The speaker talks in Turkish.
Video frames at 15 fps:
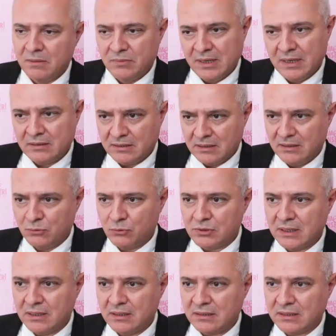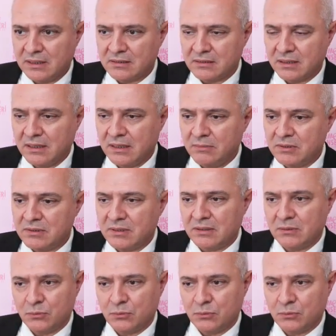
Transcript: bir etkinlik düzenledik hastanemizde.